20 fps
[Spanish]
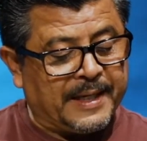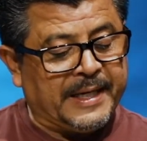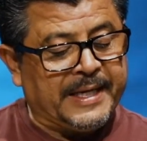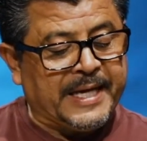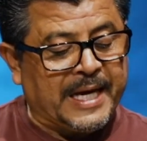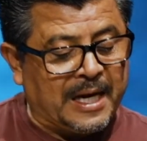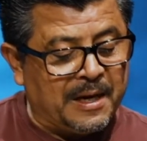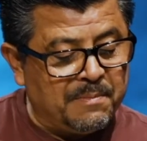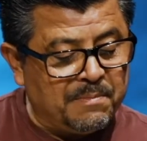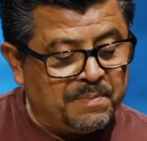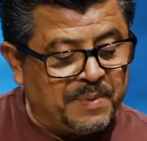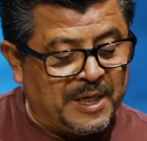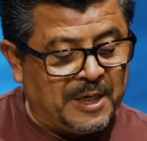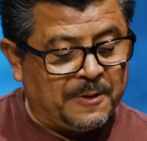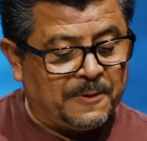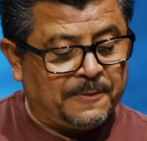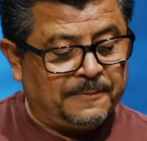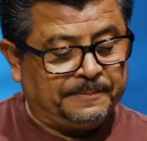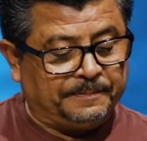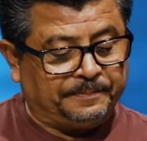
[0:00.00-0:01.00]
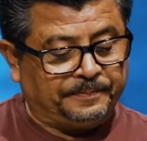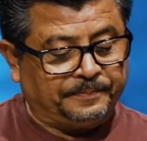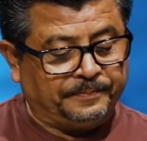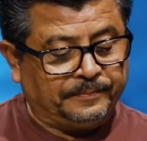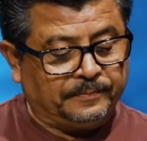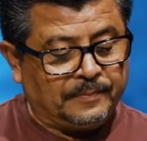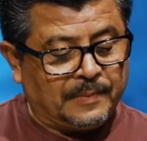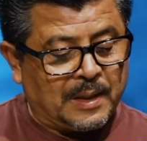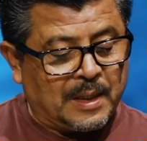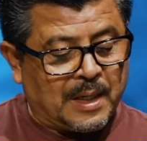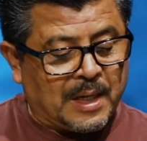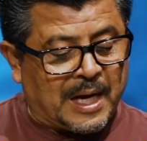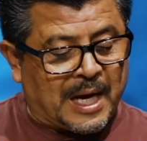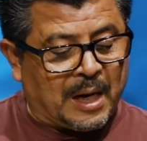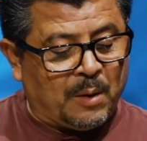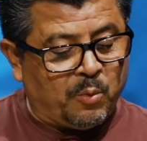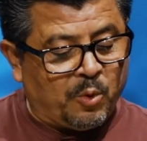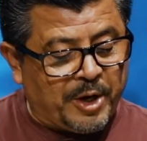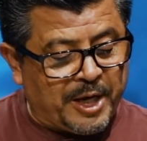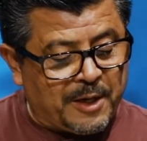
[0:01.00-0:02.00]
y al impío,
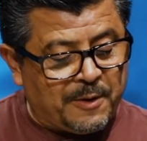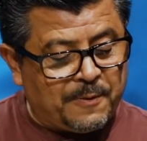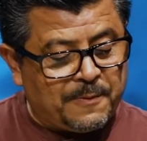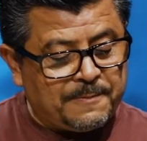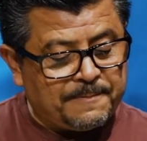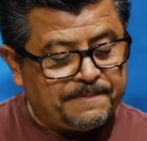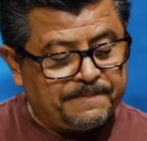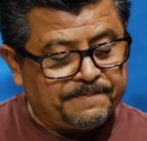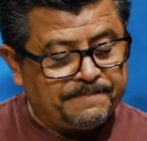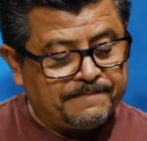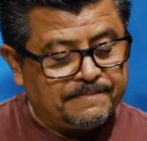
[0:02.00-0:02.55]
al bueno,